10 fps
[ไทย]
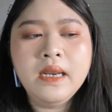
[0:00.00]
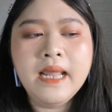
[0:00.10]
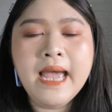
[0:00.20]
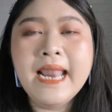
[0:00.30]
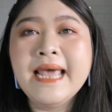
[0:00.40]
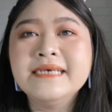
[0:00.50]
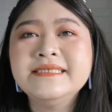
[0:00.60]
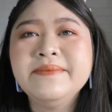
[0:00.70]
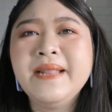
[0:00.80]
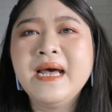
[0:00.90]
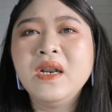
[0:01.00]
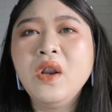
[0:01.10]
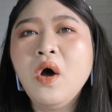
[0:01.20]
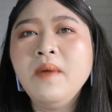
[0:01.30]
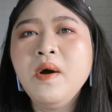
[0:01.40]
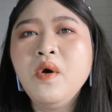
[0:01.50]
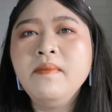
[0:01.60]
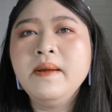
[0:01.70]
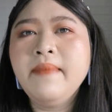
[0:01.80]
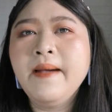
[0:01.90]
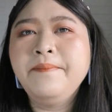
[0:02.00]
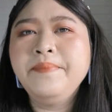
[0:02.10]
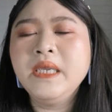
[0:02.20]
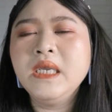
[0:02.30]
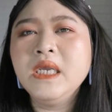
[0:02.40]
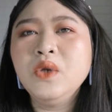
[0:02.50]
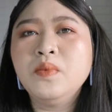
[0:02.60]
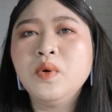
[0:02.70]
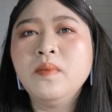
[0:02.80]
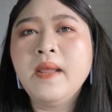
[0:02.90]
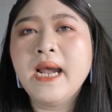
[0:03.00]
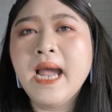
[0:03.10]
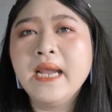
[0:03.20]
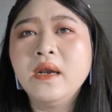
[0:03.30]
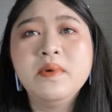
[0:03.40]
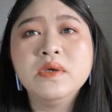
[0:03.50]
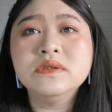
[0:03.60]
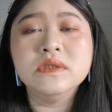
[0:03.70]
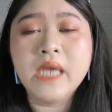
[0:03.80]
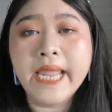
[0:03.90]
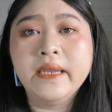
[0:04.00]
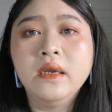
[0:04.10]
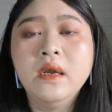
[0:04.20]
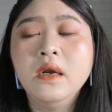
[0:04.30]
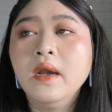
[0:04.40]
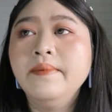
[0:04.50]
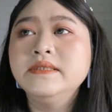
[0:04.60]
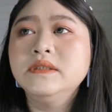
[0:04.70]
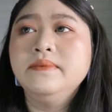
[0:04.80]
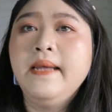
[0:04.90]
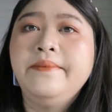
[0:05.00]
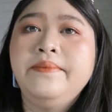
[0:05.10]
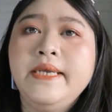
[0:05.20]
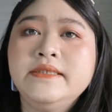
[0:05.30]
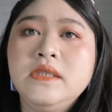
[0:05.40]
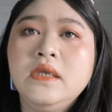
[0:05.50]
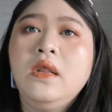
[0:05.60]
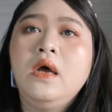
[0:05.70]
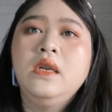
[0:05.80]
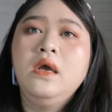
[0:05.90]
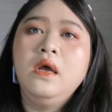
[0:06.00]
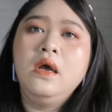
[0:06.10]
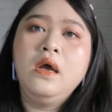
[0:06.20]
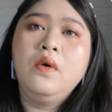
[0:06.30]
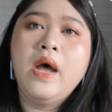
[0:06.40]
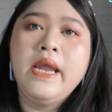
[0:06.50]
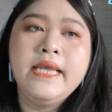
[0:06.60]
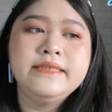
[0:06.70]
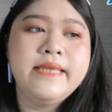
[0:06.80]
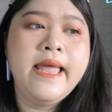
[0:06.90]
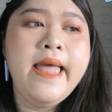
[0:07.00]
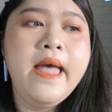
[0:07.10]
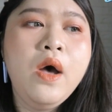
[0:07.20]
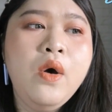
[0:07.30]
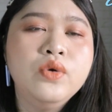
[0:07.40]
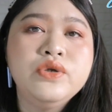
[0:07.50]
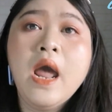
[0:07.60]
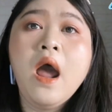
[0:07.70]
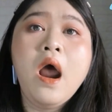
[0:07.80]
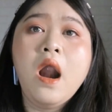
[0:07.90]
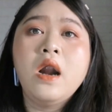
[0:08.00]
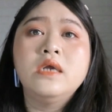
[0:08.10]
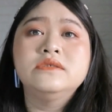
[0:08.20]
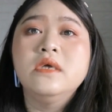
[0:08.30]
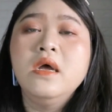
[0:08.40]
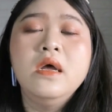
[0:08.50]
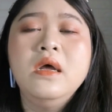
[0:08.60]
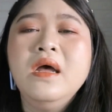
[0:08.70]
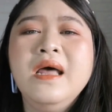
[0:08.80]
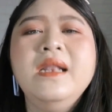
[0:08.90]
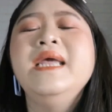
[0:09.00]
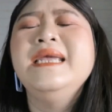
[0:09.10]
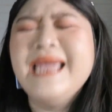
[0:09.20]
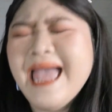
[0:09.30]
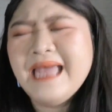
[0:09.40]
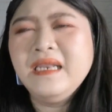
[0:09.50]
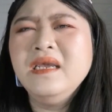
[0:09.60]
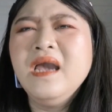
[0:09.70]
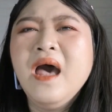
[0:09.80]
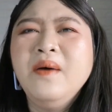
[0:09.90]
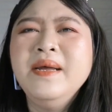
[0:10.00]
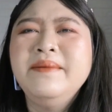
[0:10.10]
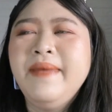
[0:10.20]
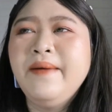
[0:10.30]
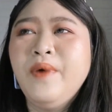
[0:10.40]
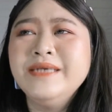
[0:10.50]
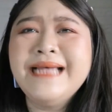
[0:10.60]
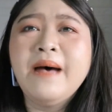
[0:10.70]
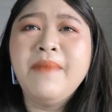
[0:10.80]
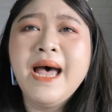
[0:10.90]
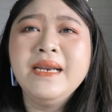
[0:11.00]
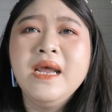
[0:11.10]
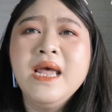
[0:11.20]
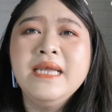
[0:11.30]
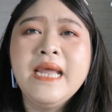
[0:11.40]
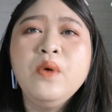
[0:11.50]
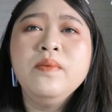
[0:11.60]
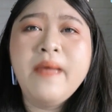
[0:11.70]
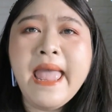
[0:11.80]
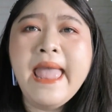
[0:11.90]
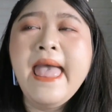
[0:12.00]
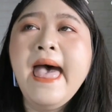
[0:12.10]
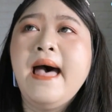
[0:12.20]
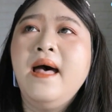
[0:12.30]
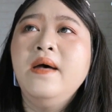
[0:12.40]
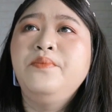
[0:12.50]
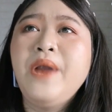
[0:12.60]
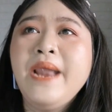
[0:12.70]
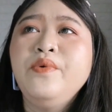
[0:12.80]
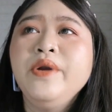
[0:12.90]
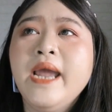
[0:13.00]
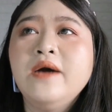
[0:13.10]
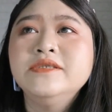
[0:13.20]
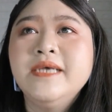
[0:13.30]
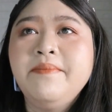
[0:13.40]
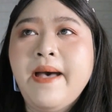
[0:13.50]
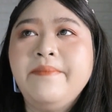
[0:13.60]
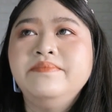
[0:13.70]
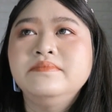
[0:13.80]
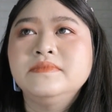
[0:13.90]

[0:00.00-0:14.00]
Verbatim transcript: ราคาหลัก10หลักร้อยบางคนเหมือนแบบพี่หนูเป็นคนแพ้ง่ายก็ไม่ต้องซื้อไงก็ไปซื้อแบบ Estee Lauder YSL NARS อะไรอย่างเงี้ยที่เขาเหมือนแบบว่าสามารถถ้าคุณแพ้แบรนด์พวกนี้เขาจะแบบ